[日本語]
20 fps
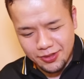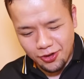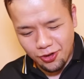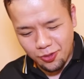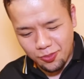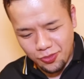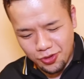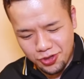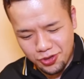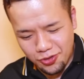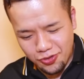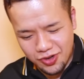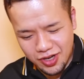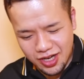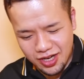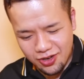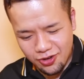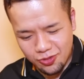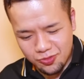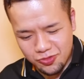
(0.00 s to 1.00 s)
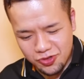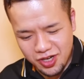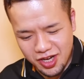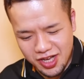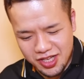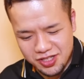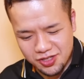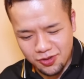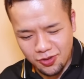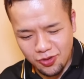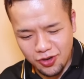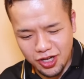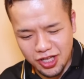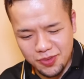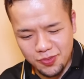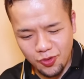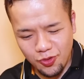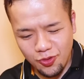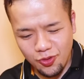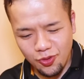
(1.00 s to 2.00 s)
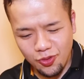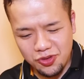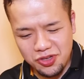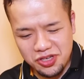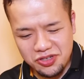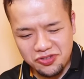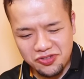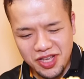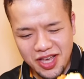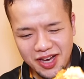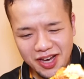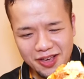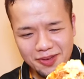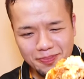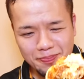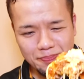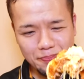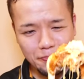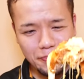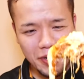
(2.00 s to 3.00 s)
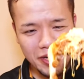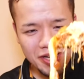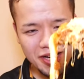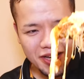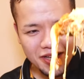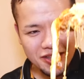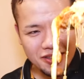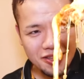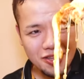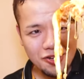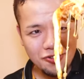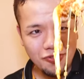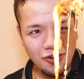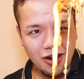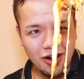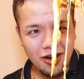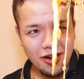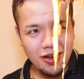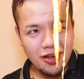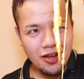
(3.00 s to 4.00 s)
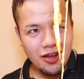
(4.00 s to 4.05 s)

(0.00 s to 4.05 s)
思いのほかオムライスの他にもお肉系がいっぱい入ってるわ。